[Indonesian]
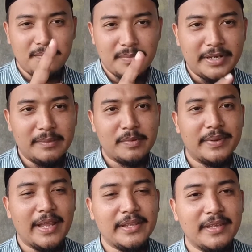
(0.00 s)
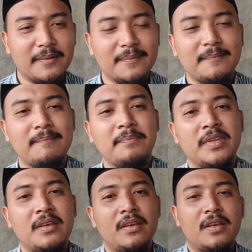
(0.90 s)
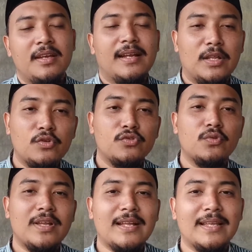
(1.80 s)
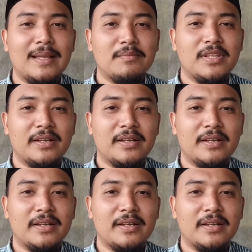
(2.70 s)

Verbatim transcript: begini perbedaannya kalau sunnah dalam